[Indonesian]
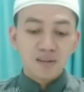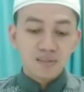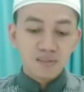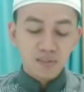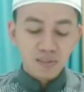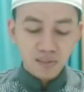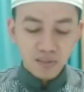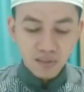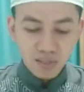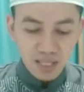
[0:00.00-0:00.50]

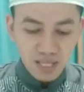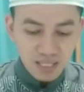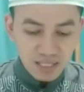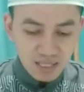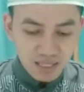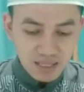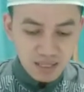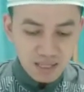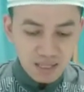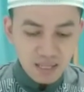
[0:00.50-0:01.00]
Contohnya
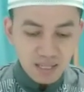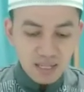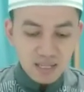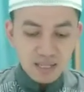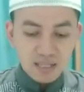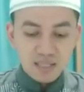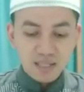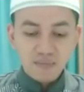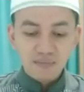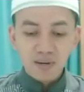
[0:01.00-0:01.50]
di sini
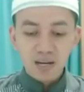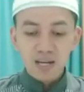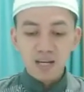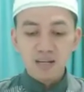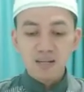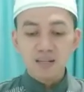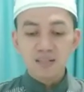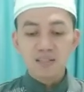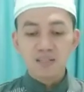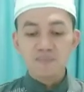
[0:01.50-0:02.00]
yang isim
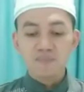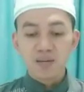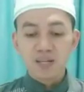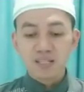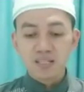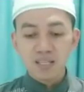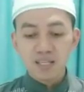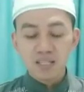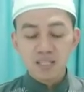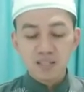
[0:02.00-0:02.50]
fa'il
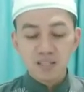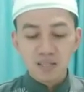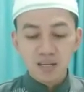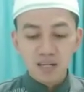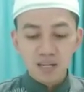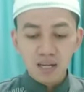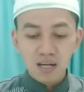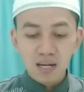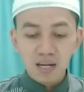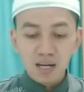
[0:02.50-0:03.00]
seperti
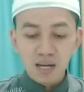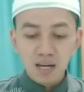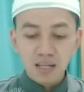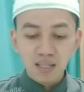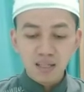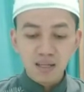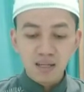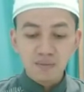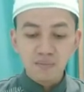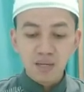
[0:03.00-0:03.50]
ja'a
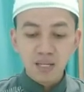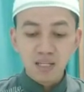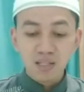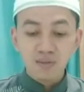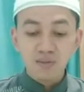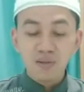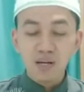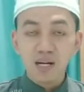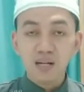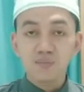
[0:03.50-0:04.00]
atil
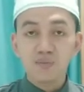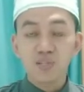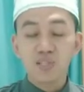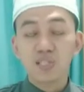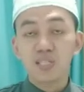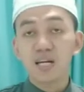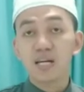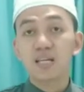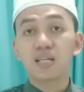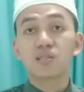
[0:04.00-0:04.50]
midu al
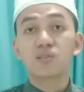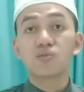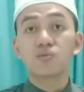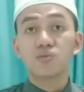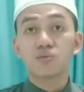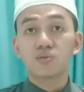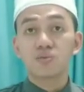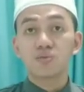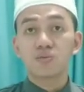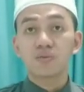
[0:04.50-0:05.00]

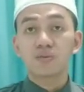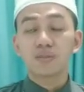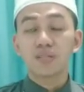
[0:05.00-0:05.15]
mujtahidu.